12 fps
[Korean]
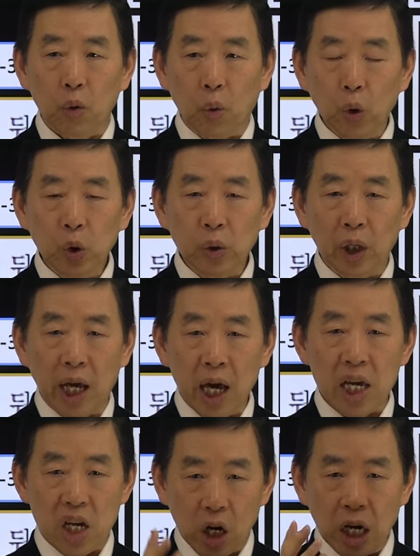
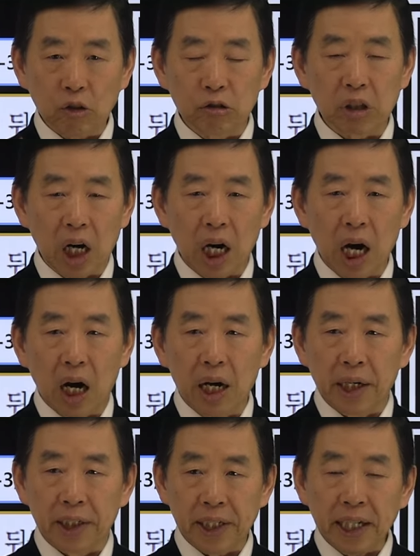고조선의
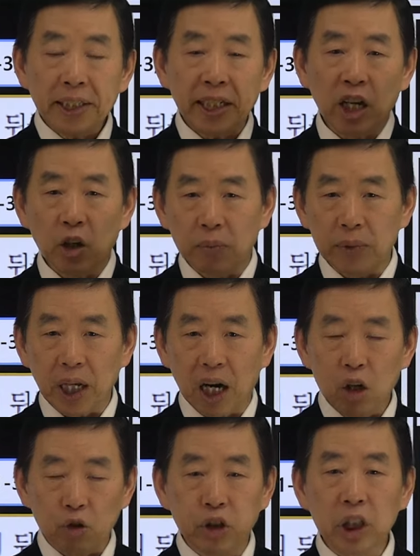연합국가가 이제 해체된 겁니다.
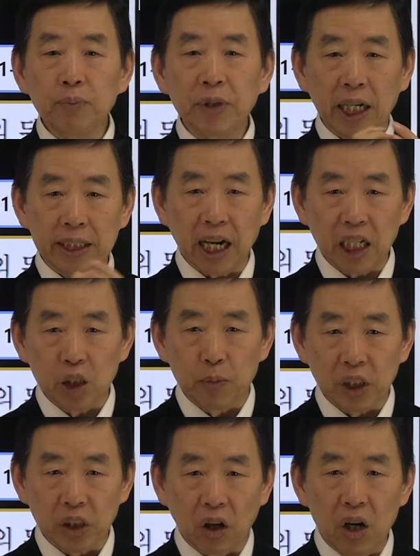구심체가
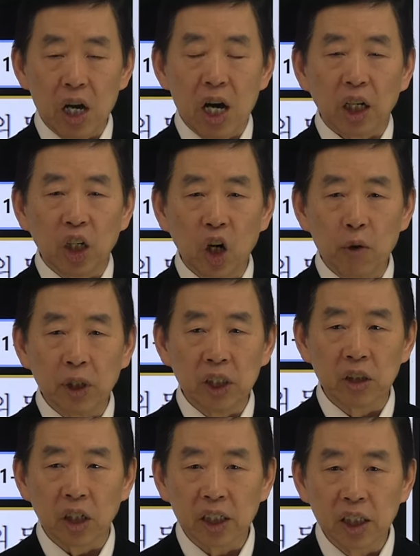사라지면서
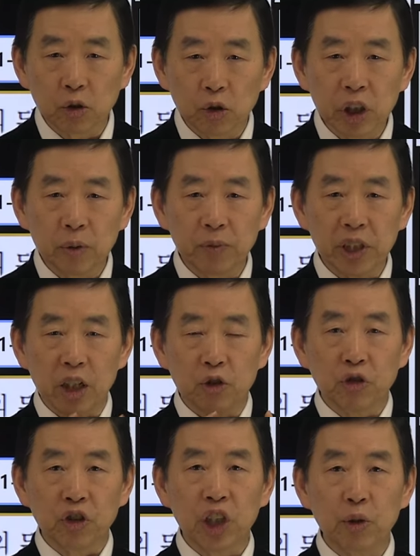그러면서 그
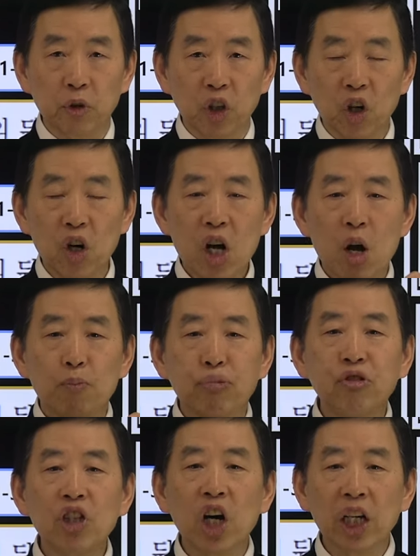구심체의 중심으로
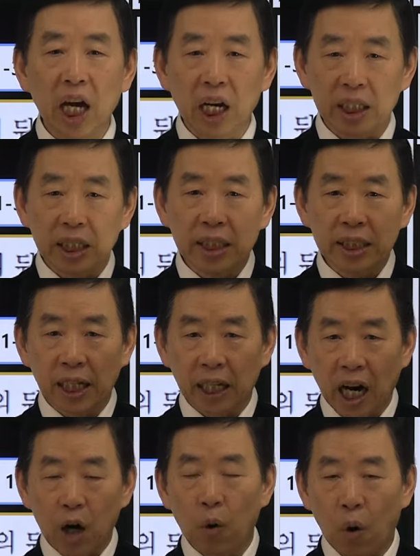부여애가
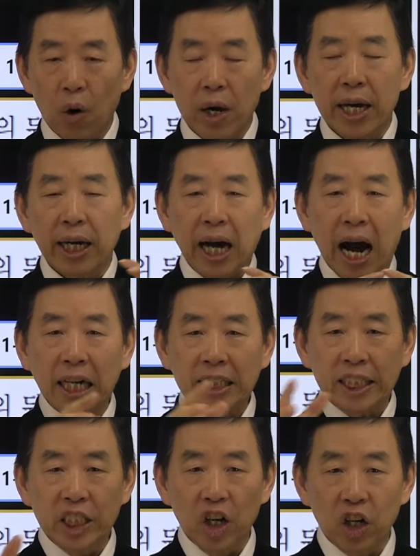등장을 하고
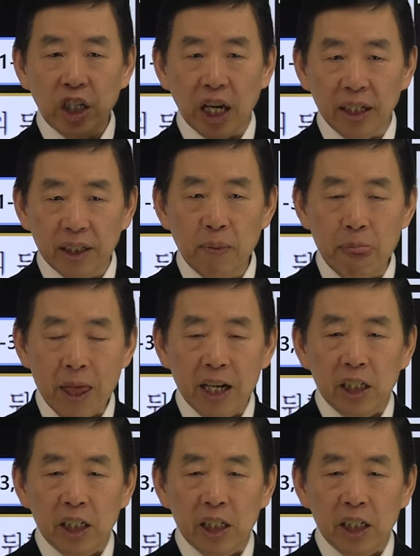각 지역에는